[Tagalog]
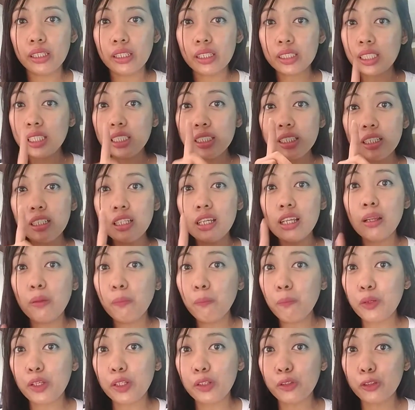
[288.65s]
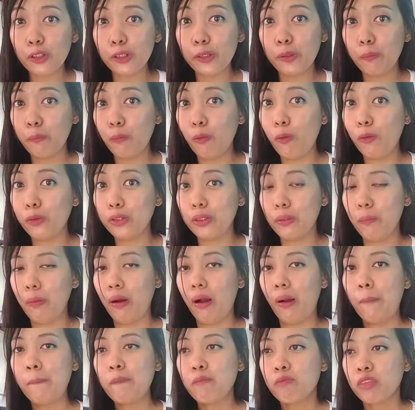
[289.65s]
Kasi isa na lang po printer mo, di
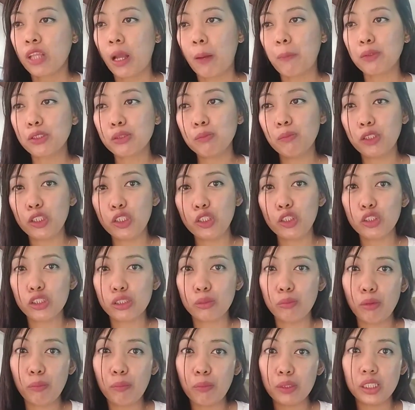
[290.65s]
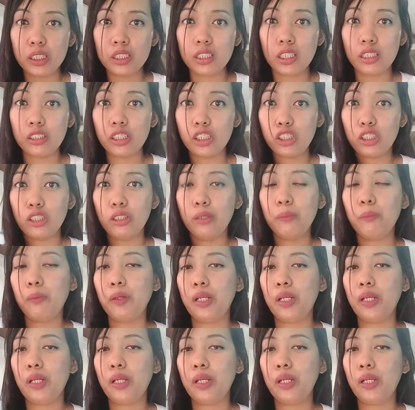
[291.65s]
ba? Tapos may use mo pa siya sa t-shirt